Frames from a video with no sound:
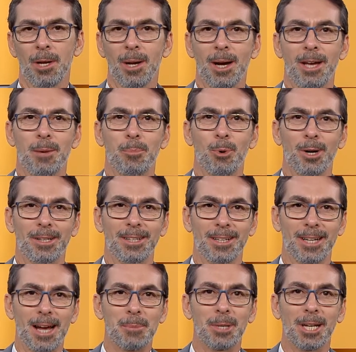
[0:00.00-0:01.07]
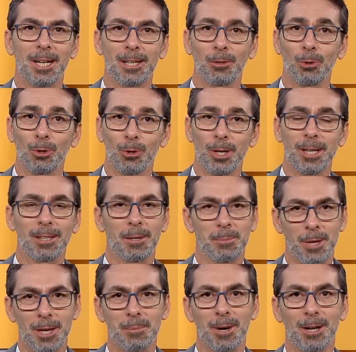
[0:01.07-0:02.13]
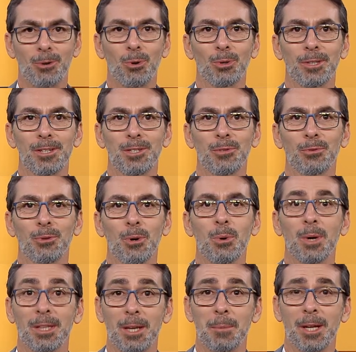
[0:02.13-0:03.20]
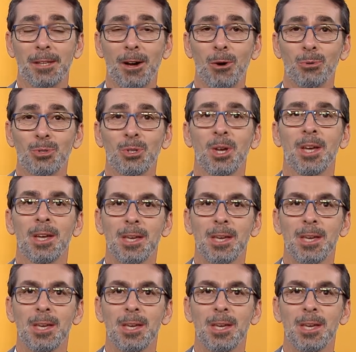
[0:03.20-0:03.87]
A repórter Gabriela Noronha também embarcou nesse voo até Manaus